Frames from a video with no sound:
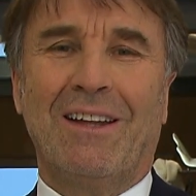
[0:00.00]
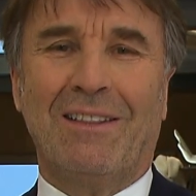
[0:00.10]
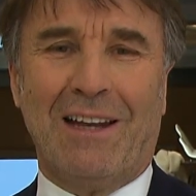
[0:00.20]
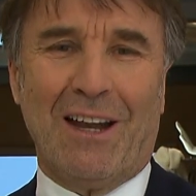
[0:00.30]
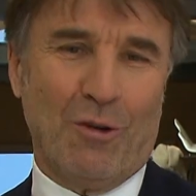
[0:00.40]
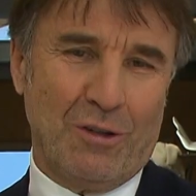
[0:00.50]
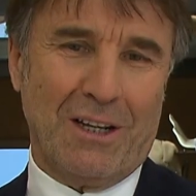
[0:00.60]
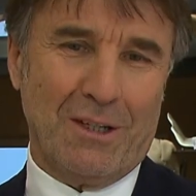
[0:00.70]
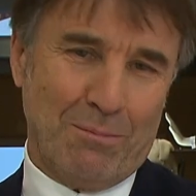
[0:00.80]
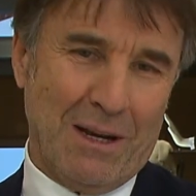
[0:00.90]
nella
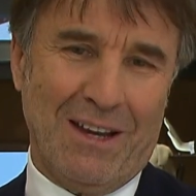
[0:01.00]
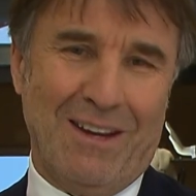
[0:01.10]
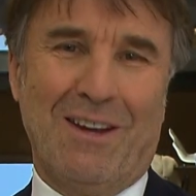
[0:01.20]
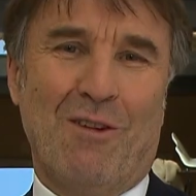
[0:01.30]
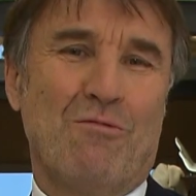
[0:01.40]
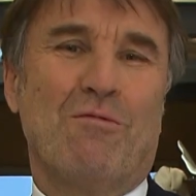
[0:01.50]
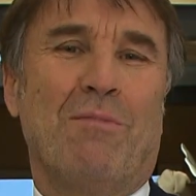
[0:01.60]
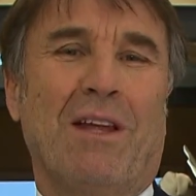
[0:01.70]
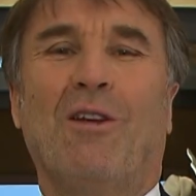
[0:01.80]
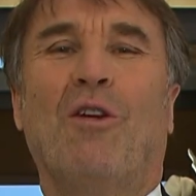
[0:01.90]
nostra splendida
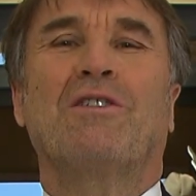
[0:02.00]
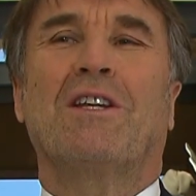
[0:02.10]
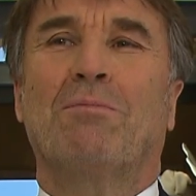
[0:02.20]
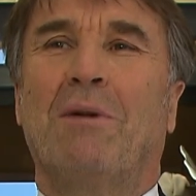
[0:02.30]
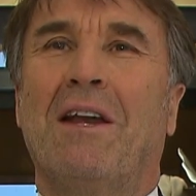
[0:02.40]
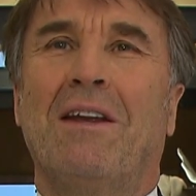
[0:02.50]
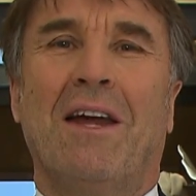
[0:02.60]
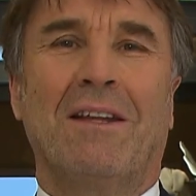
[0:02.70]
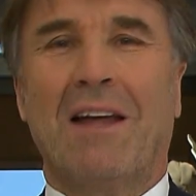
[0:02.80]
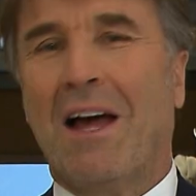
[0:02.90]
Umbria, nella nostra
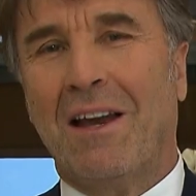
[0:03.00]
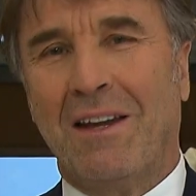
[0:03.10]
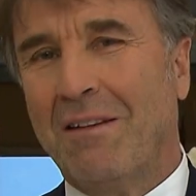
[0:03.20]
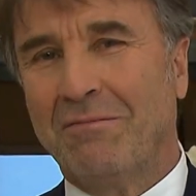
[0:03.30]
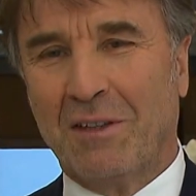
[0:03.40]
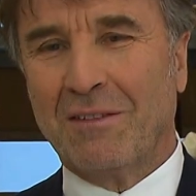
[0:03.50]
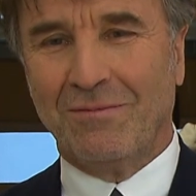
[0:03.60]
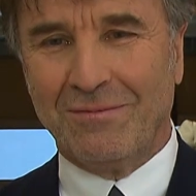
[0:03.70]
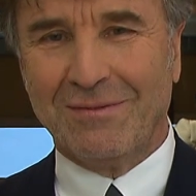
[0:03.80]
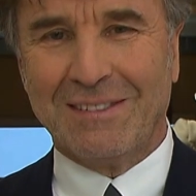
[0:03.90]
splendida Italia.
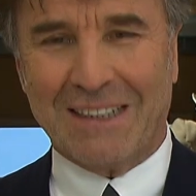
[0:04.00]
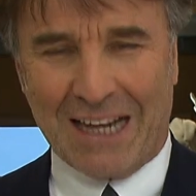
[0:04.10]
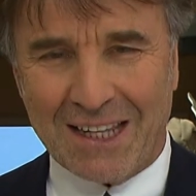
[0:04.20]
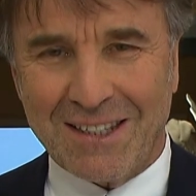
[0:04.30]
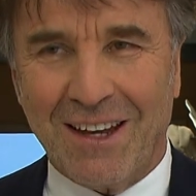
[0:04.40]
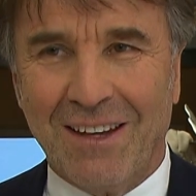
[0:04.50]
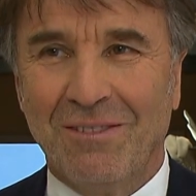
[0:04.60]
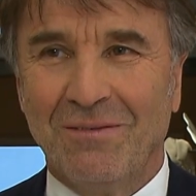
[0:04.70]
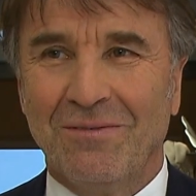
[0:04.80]
Grazie.